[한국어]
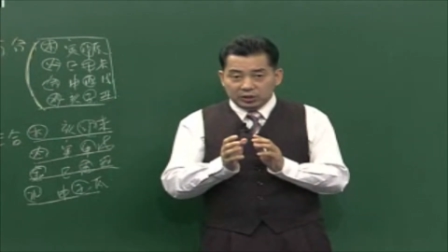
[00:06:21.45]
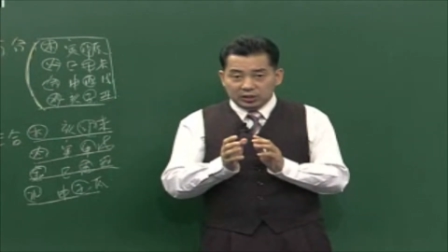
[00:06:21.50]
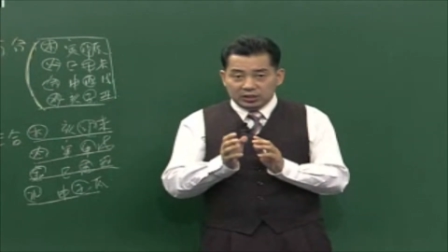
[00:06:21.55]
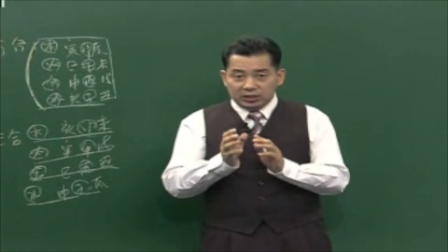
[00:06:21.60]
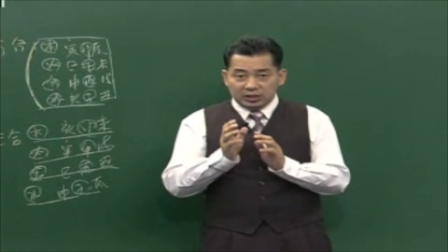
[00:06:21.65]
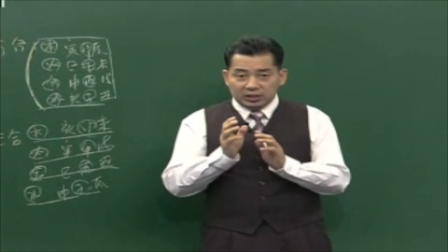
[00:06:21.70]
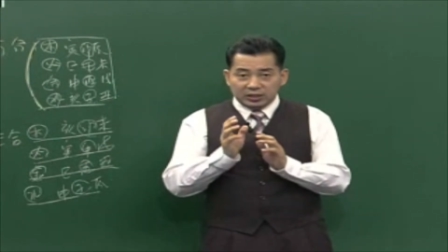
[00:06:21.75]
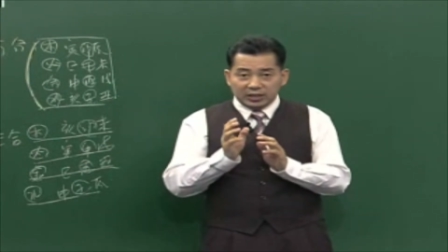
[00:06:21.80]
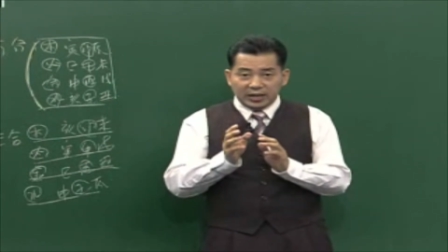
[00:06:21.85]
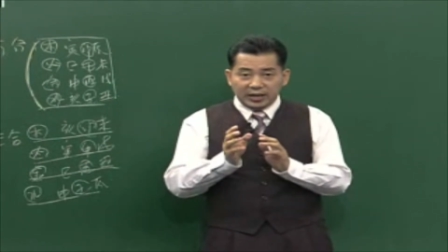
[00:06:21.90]

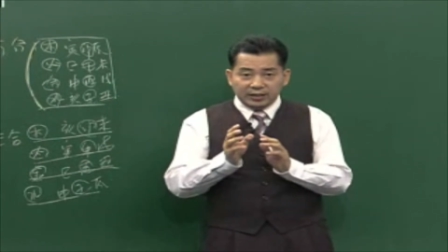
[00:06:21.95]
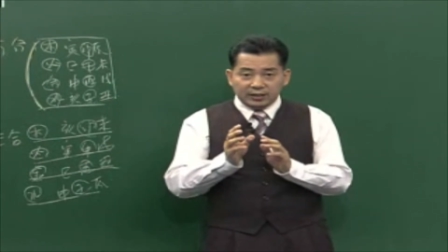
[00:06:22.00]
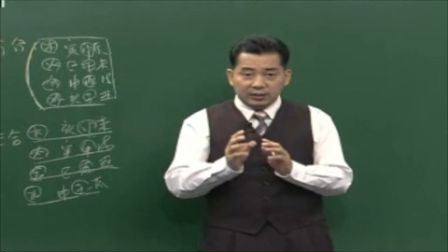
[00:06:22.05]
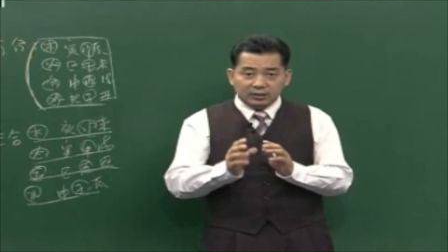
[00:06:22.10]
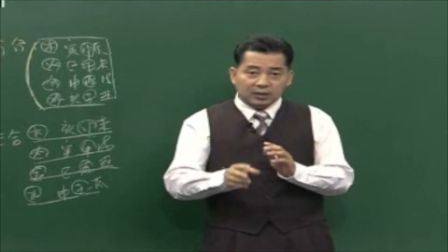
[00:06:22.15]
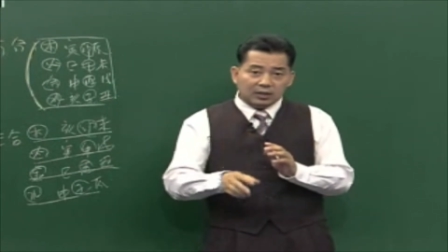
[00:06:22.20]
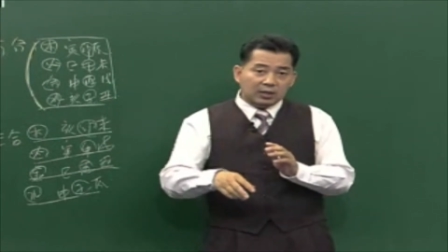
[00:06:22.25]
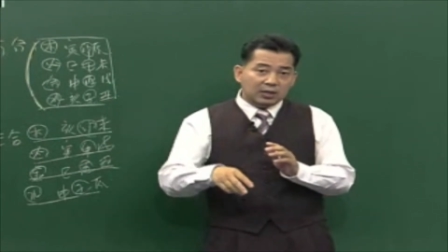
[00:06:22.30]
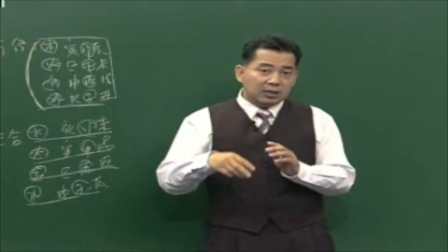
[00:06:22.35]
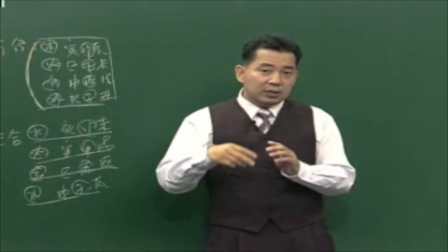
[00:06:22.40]

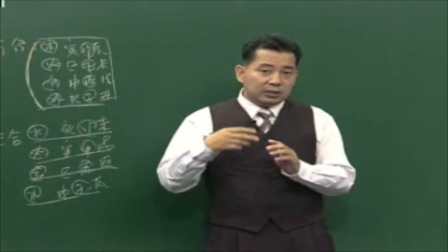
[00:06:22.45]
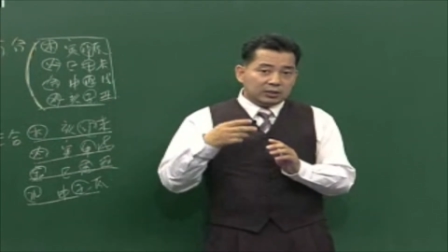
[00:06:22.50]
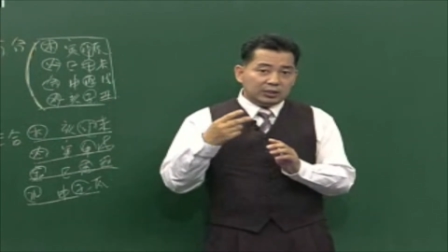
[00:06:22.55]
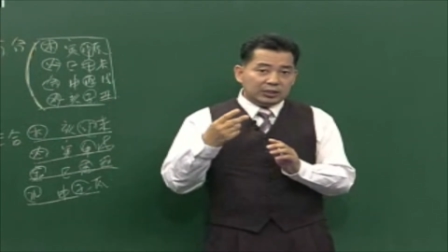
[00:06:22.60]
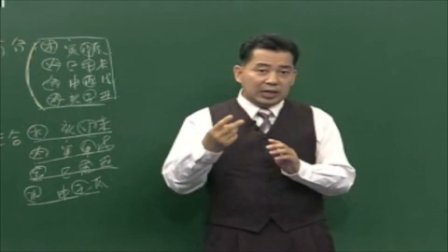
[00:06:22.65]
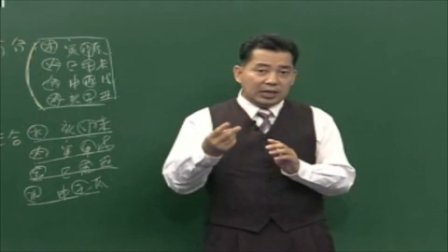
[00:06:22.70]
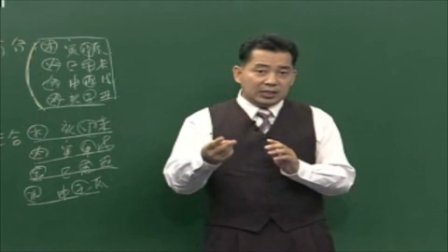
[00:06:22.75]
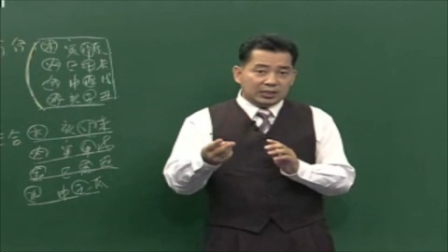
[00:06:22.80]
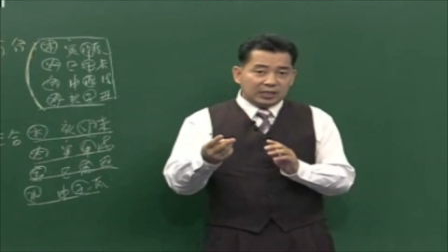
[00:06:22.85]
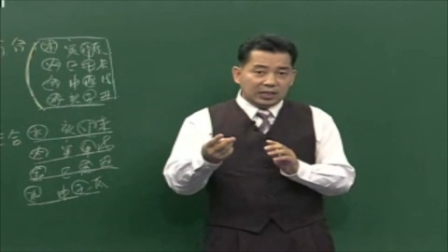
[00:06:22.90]
인신사에는
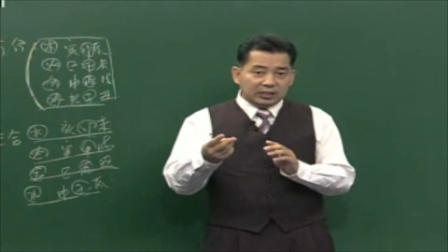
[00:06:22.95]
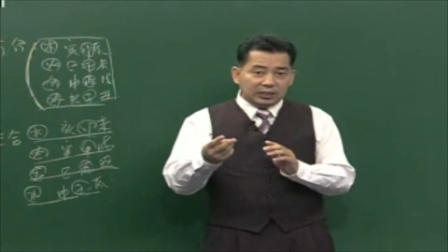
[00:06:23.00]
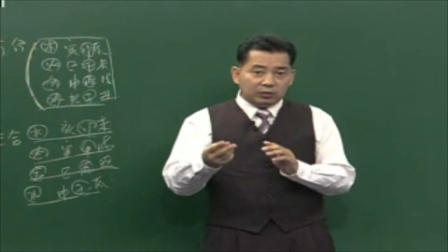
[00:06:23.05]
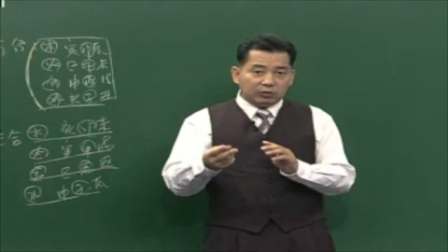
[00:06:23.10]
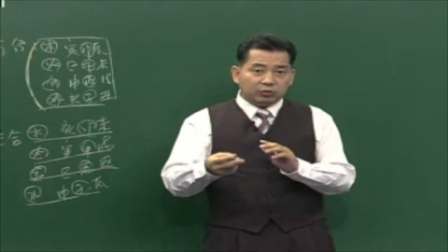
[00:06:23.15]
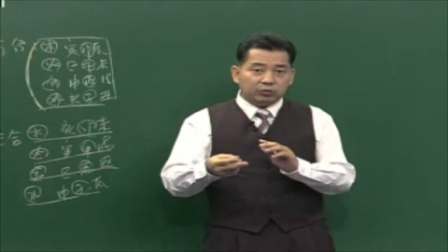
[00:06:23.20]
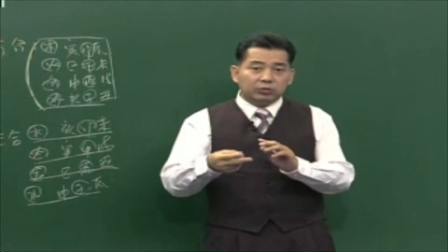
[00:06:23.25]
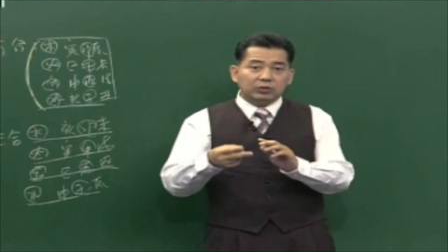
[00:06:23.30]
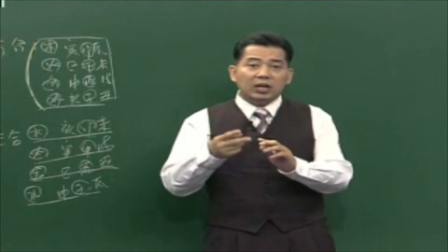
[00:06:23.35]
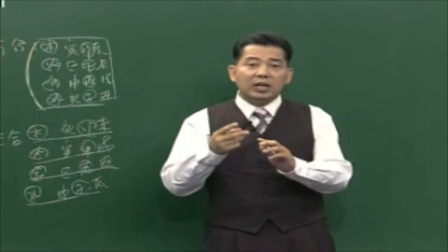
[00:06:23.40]
지장간이
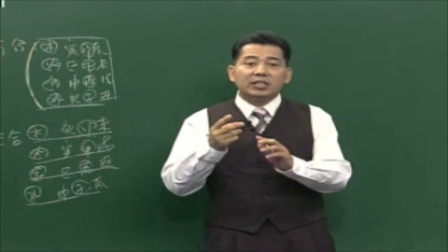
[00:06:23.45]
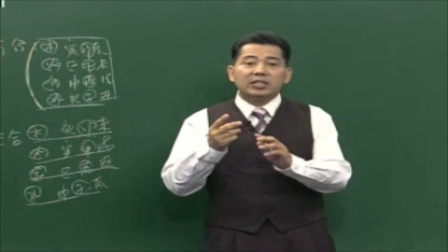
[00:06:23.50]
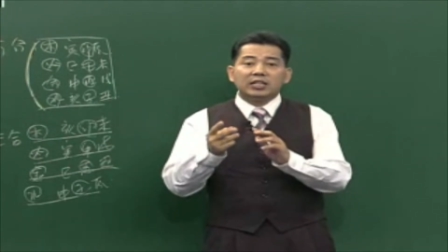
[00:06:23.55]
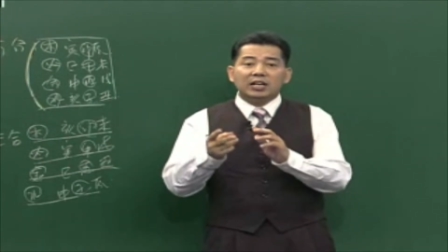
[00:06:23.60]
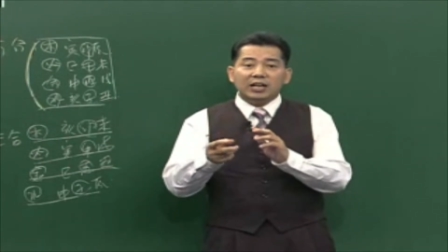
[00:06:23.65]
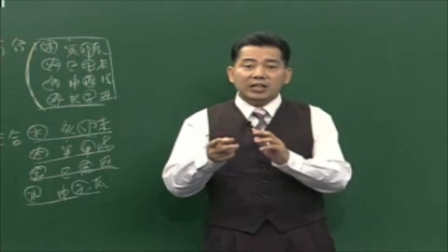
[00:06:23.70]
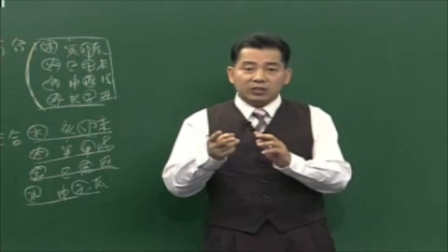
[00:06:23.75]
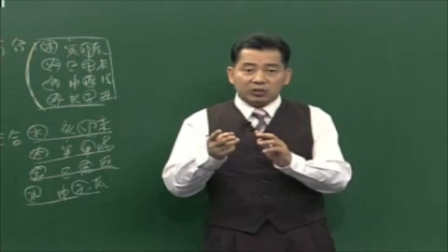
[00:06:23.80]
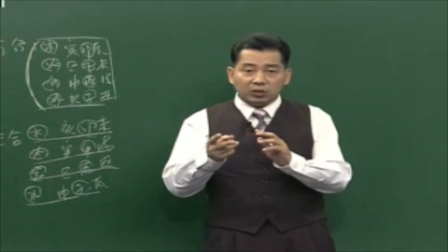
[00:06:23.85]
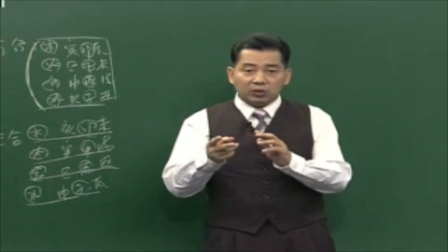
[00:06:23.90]
두
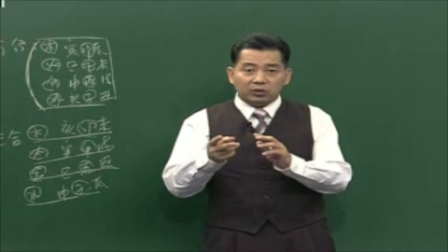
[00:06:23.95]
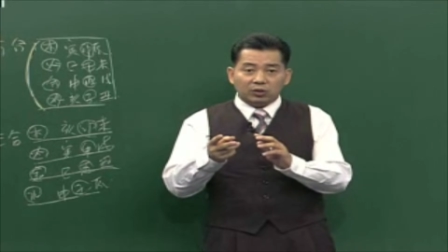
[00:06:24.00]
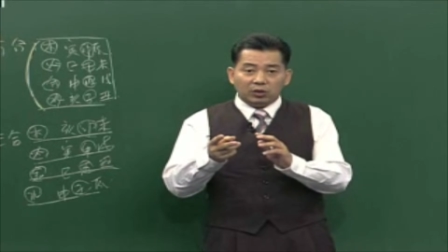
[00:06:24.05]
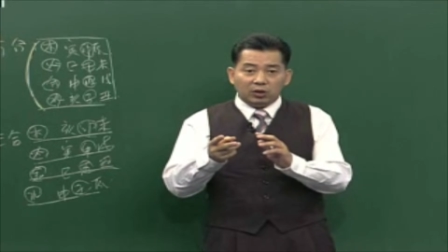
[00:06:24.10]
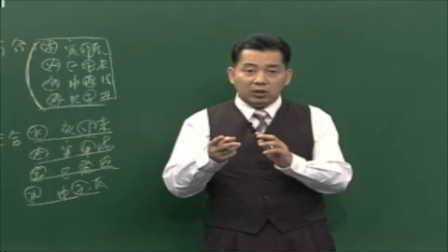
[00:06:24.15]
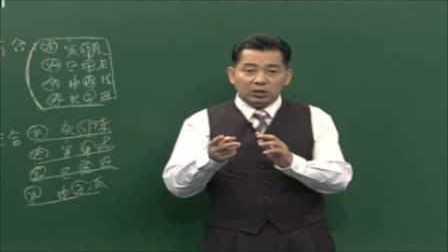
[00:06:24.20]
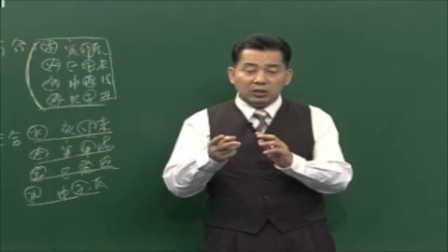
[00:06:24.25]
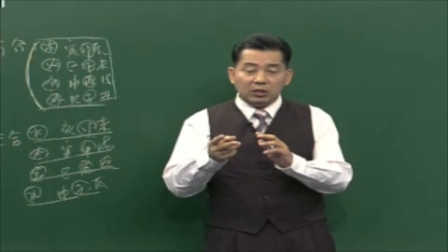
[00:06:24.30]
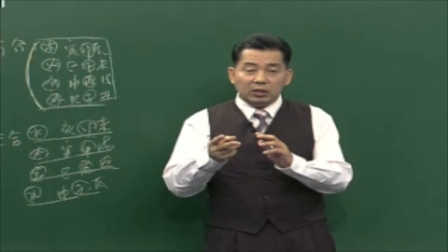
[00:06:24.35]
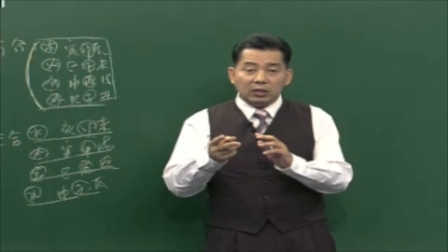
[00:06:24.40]
가지가
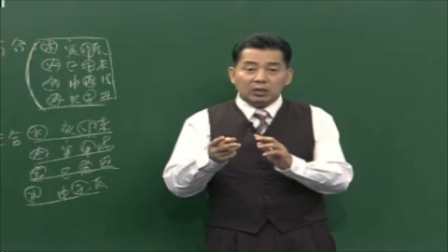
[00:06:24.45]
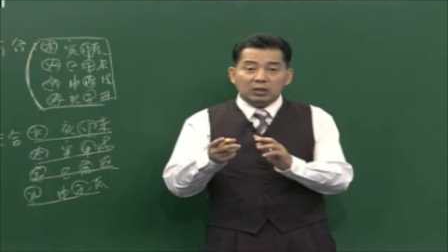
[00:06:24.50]
있어서